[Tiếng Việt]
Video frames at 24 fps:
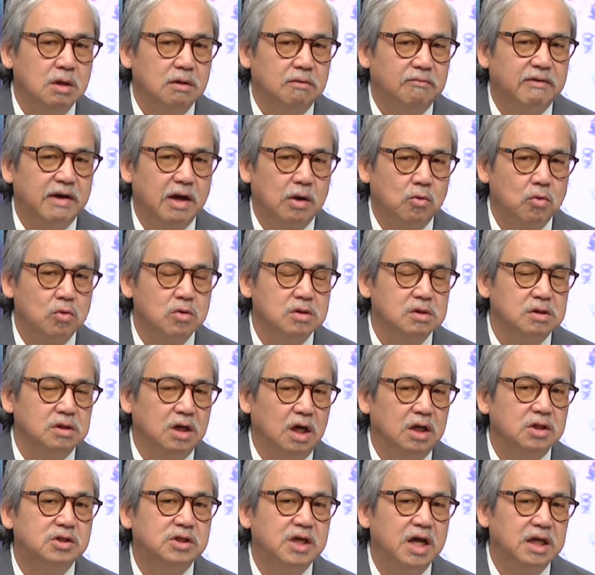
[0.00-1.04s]
vai của người
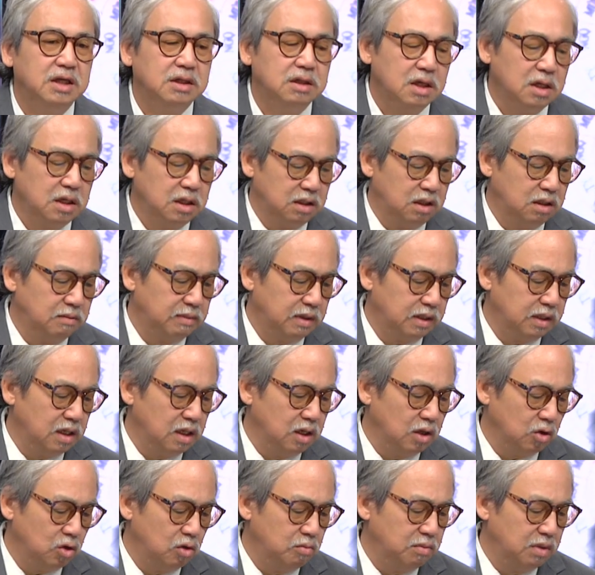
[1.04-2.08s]
ở trên nhưng mà
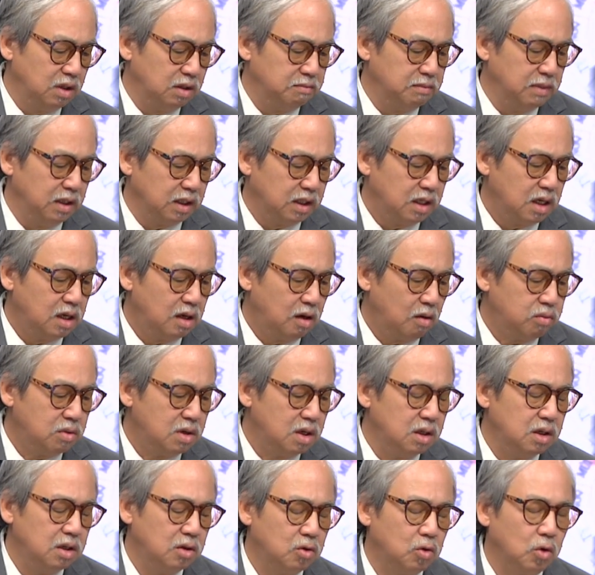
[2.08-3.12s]
đời của mình bị cái khốc
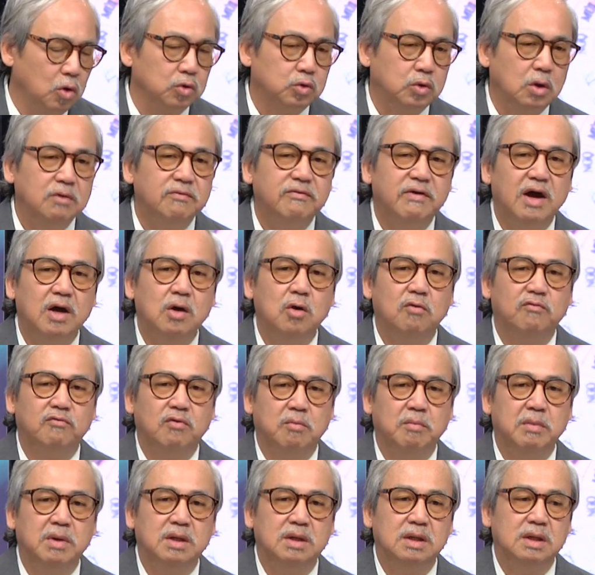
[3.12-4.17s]
hư của tuế phá ngô
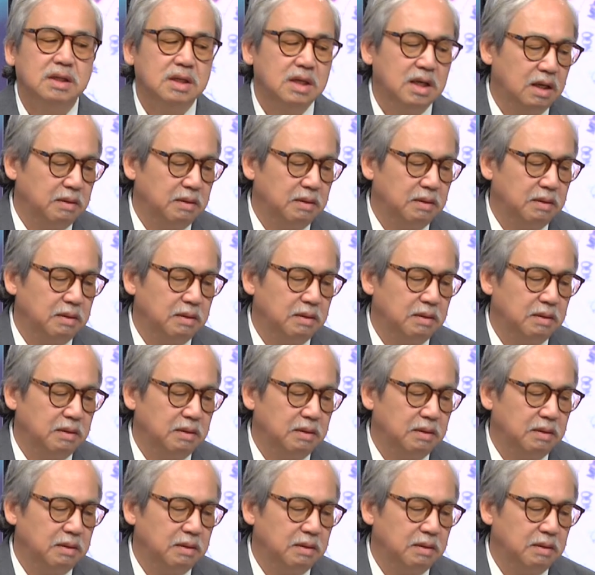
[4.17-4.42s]
phục binh đó